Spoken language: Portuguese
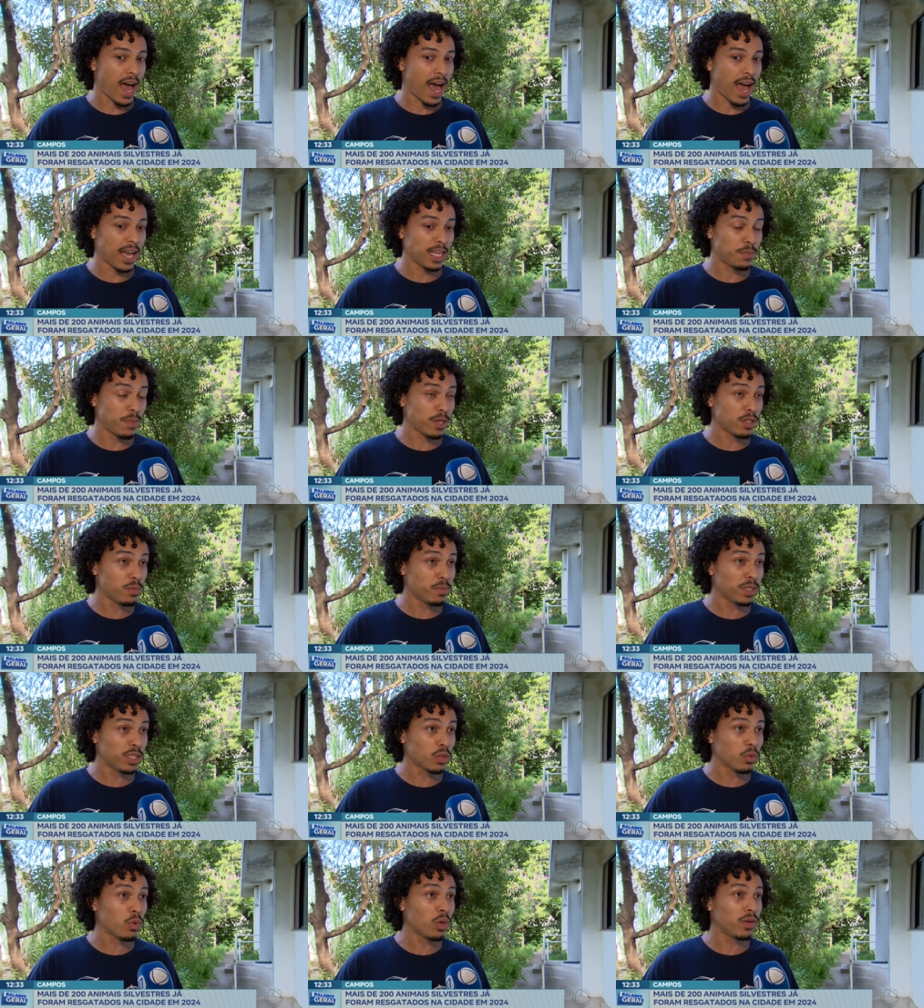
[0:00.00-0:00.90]
A espécie
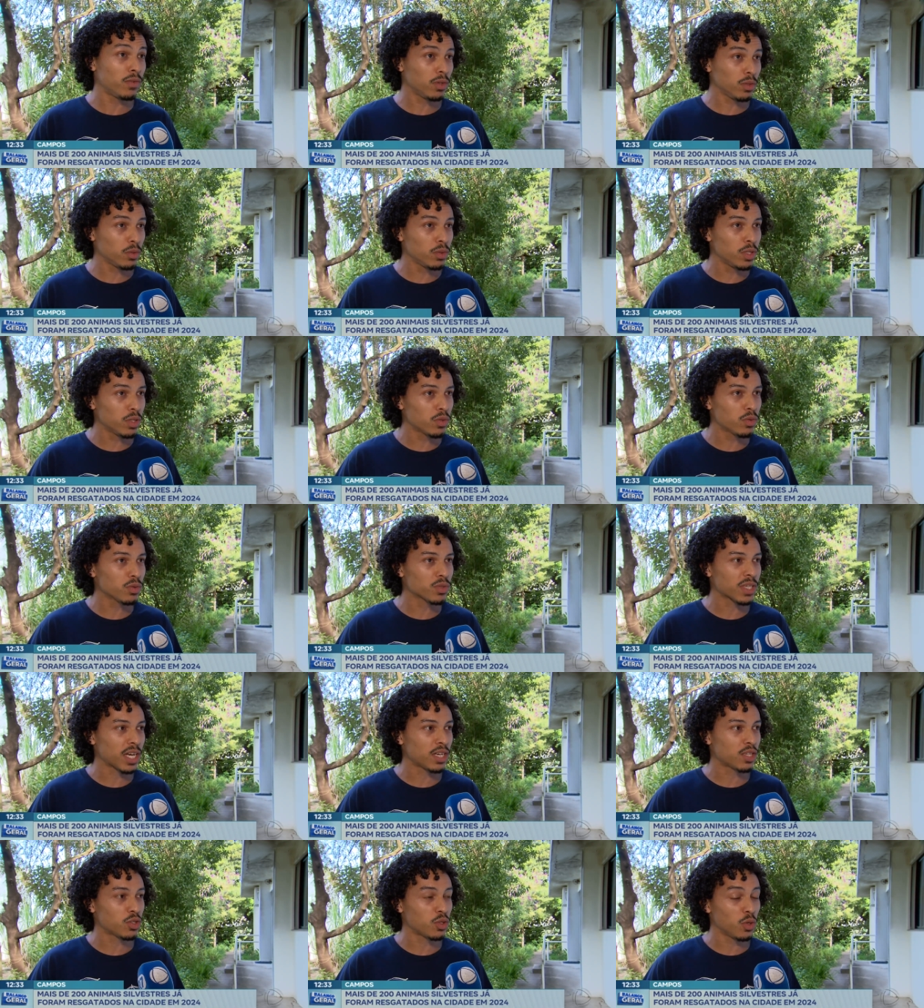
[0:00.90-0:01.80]
humana coevoluiu com os
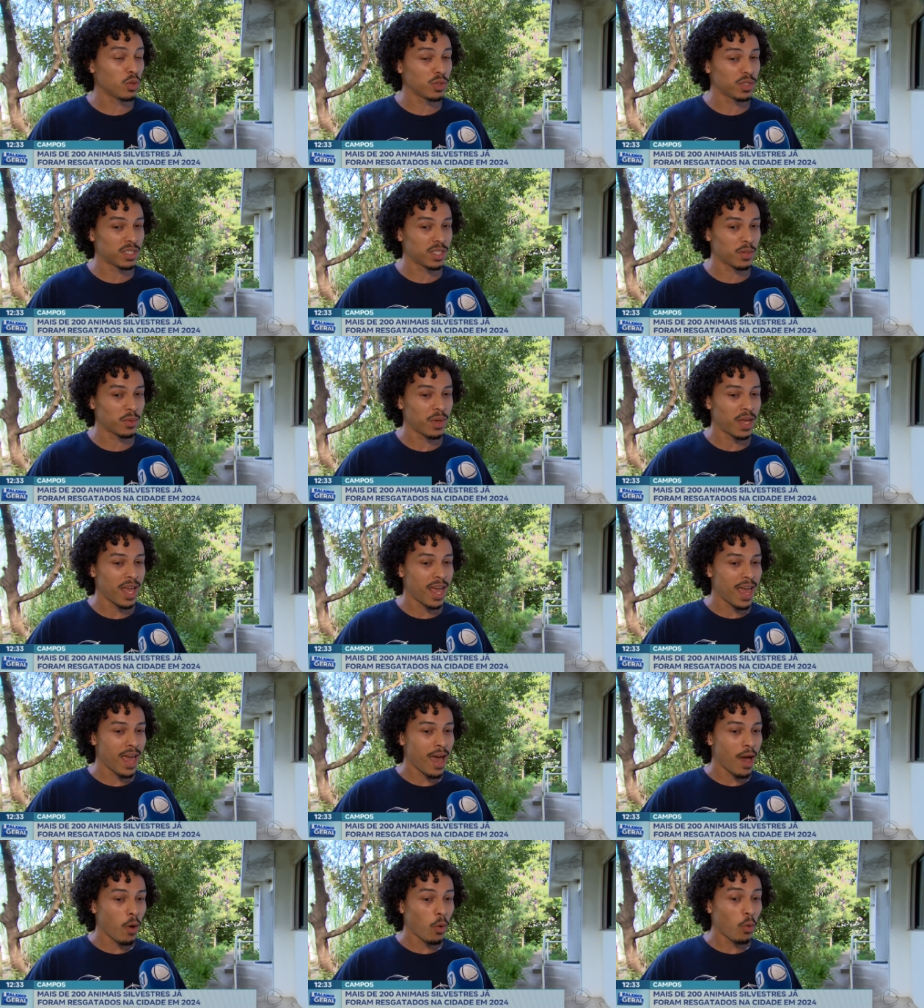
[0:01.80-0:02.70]
cachorros, então
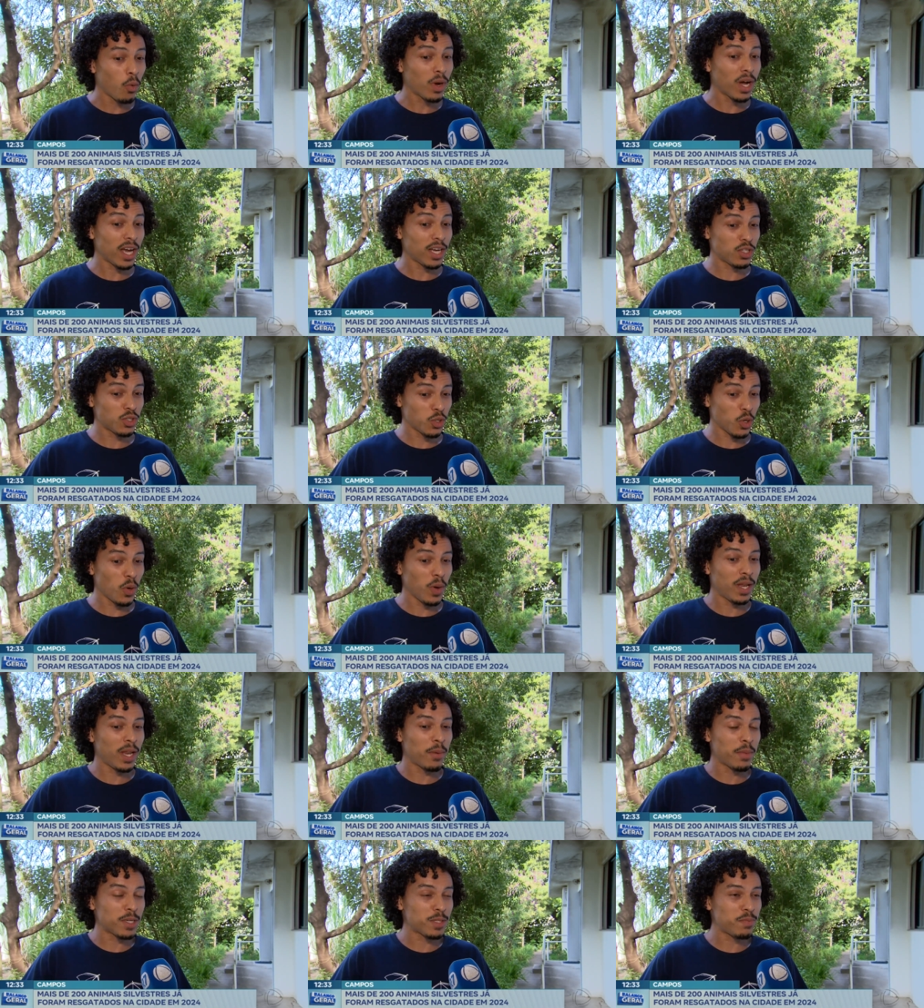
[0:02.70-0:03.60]
o cachorro
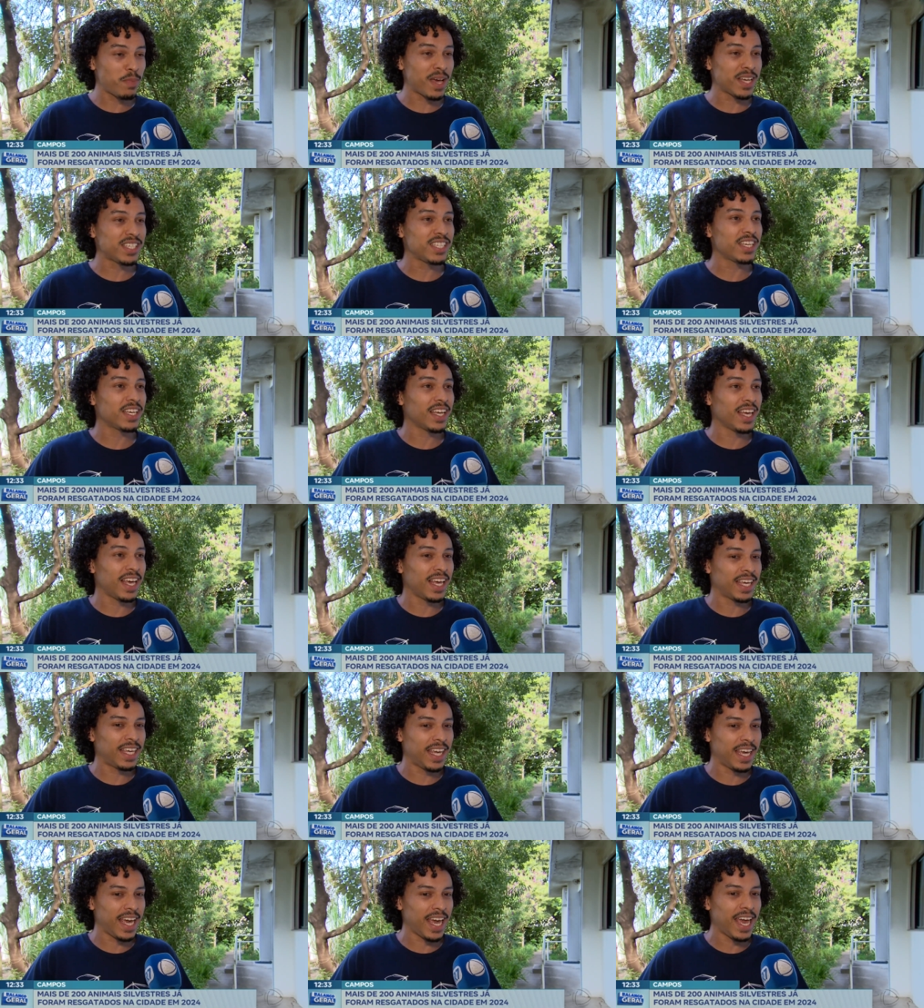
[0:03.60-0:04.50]
ele é uma espécie
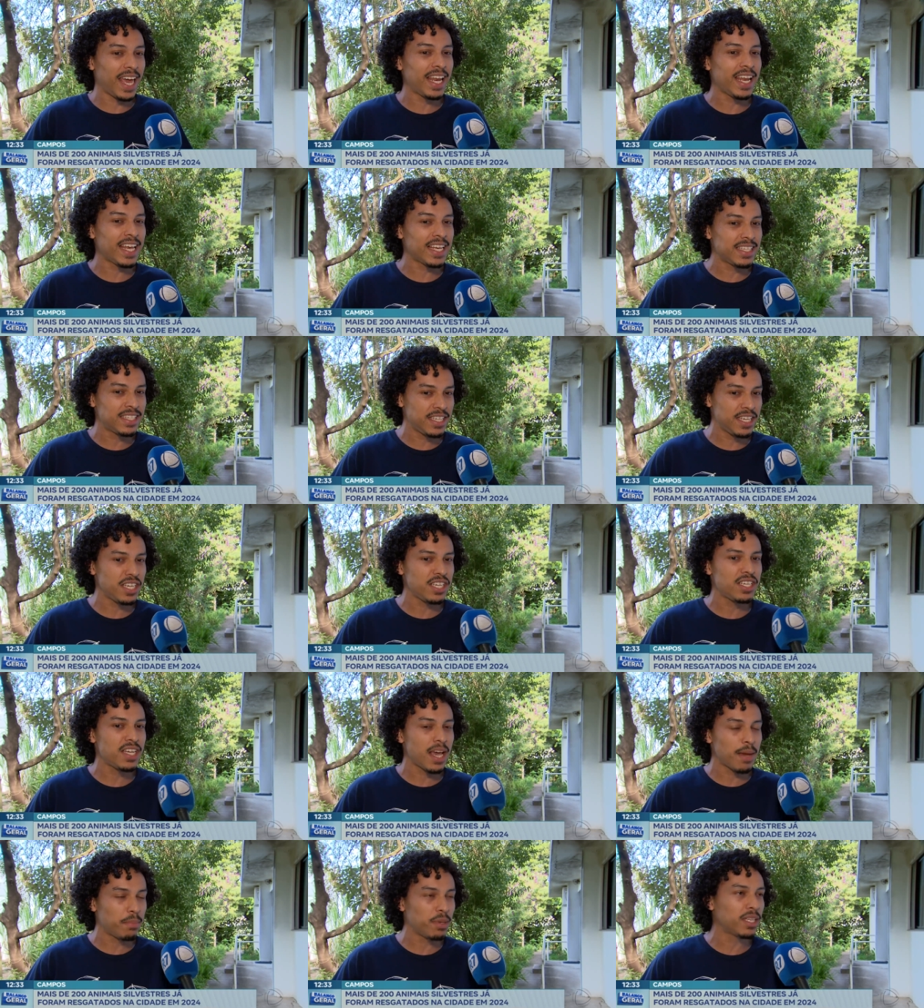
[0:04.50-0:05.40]
que ele
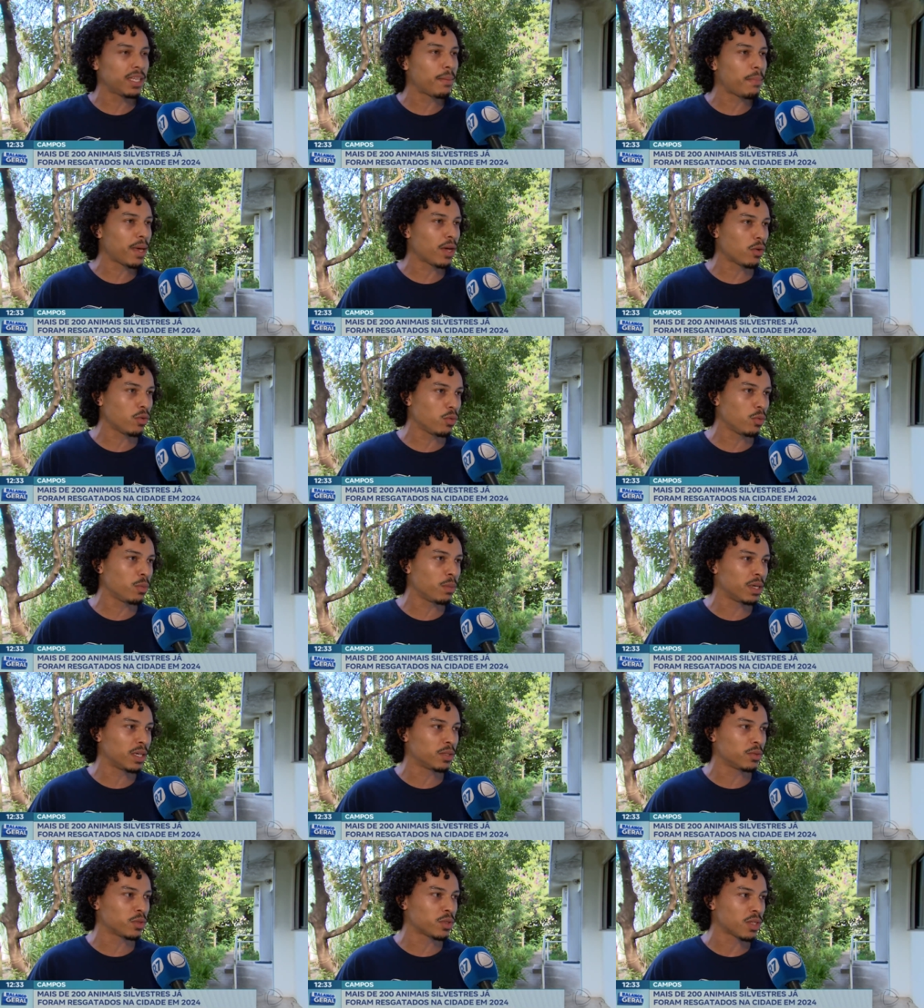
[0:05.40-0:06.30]
existe e habita bem com
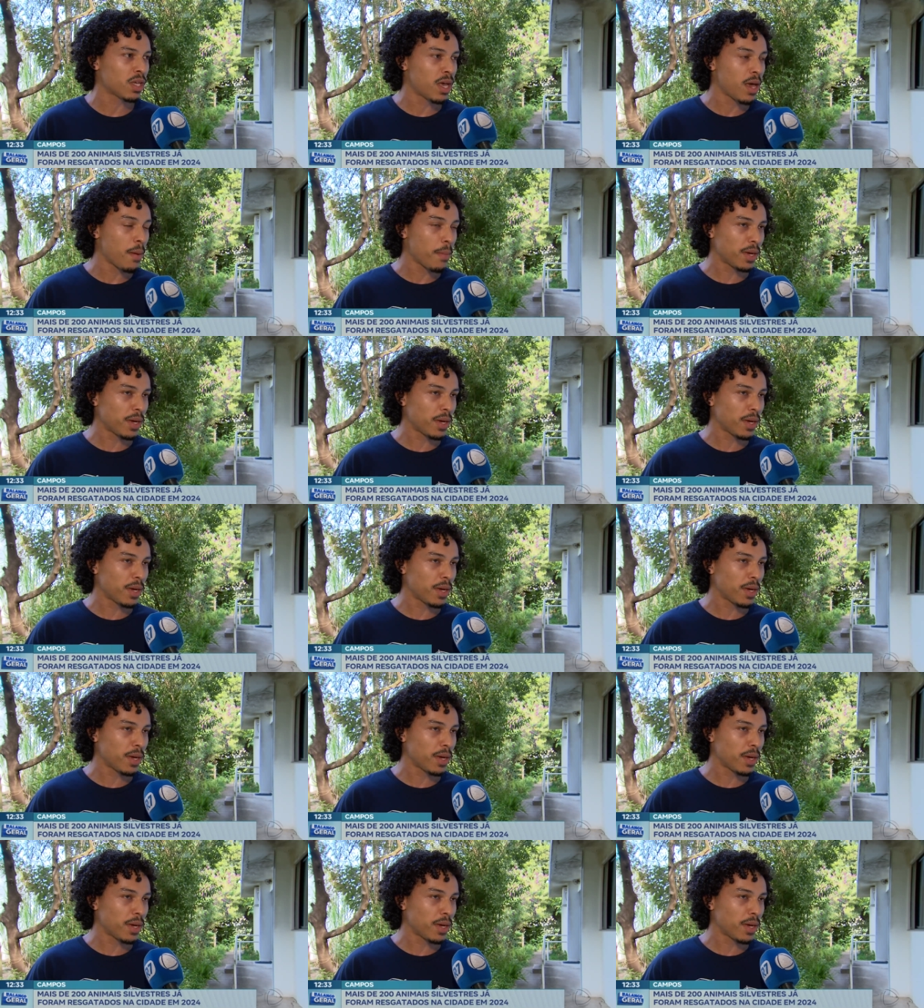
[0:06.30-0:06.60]
humanos.